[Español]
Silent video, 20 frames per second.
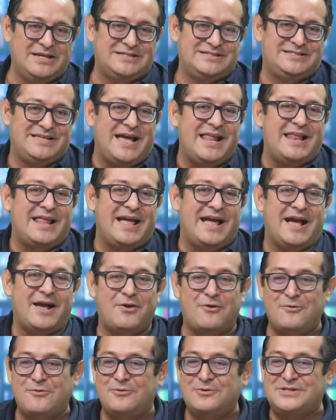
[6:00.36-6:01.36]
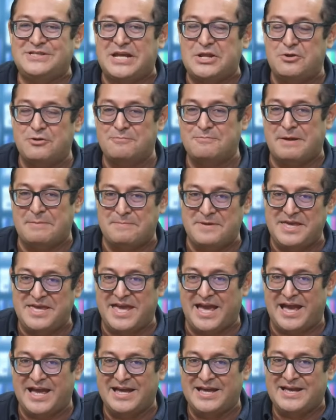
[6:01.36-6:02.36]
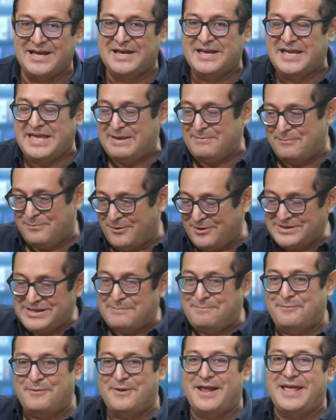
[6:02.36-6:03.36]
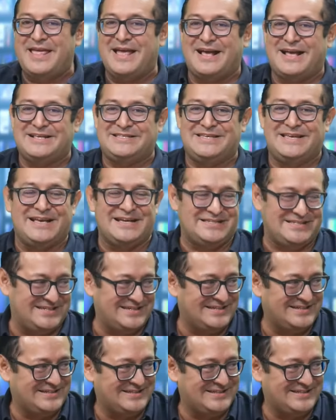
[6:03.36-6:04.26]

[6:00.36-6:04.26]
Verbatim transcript: salga, conoce a Norma Piña y vota por ella que se case.